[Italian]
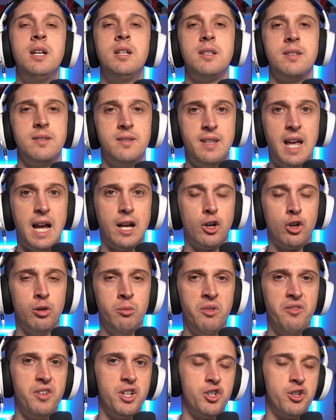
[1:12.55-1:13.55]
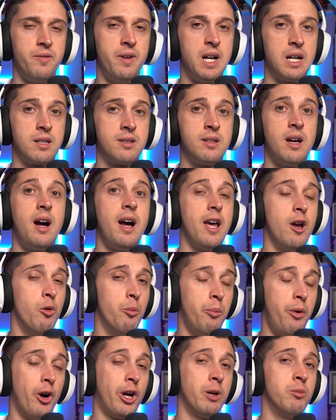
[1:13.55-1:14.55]
Zekrom, viceversa, è un
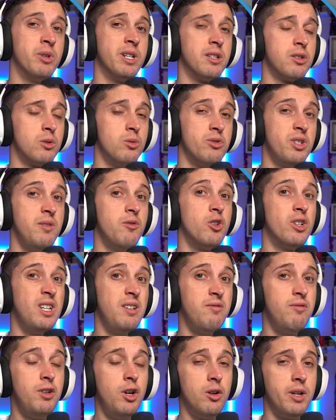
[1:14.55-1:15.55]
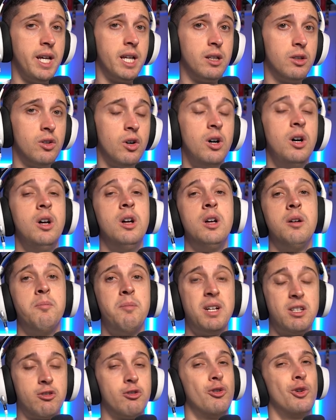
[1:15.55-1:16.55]
Pokémon esclusivo di Violetto,
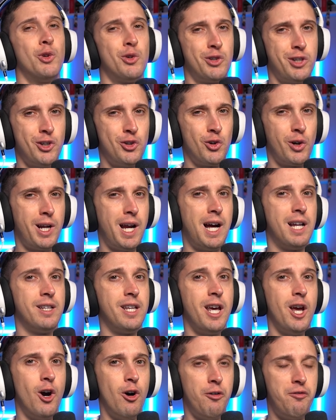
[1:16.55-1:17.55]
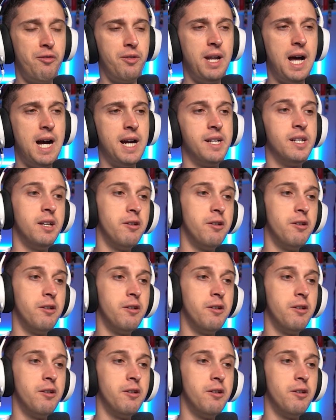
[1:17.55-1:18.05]
ma solo se giocate offline.